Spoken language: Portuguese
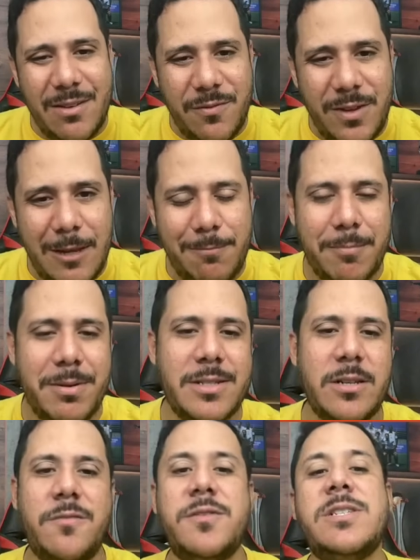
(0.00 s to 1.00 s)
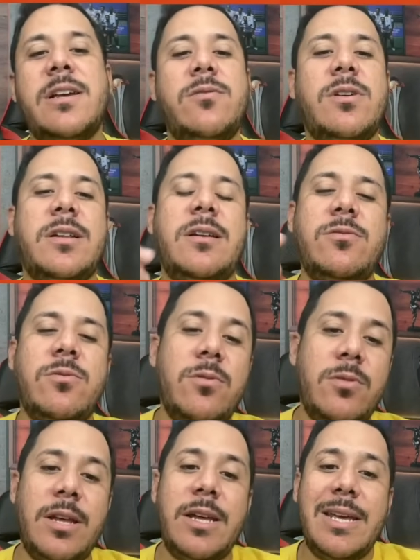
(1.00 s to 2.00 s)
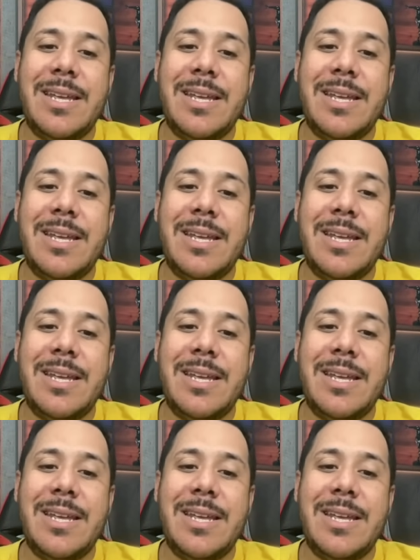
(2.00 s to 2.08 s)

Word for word: VIP, a parceira oficial do canal do Luna,